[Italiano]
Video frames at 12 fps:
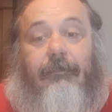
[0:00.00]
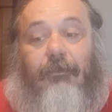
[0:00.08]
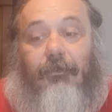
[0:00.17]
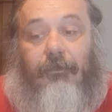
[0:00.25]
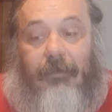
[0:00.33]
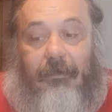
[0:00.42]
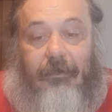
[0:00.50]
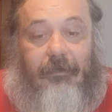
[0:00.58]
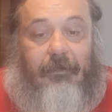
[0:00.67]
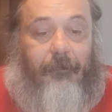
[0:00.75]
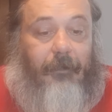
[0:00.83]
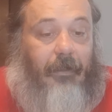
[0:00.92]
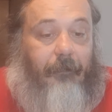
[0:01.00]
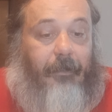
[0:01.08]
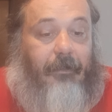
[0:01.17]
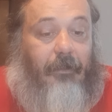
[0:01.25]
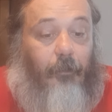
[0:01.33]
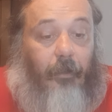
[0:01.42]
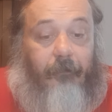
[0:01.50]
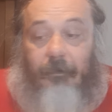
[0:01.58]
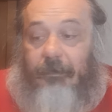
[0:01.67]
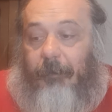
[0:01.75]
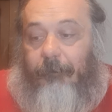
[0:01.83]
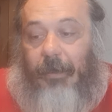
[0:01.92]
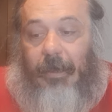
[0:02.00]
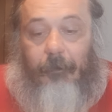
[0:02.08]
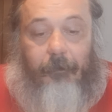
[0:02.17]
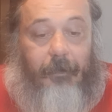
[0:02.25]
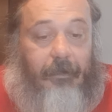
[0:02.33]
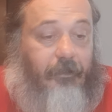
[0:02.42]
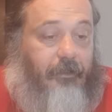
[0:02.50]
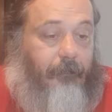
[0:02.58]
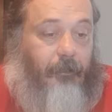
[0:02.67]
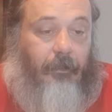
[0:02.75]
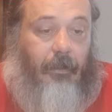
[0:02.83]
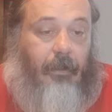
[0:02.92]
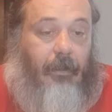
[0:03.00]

con tantissimi elementi nuovi, lo sappiamo benissimo.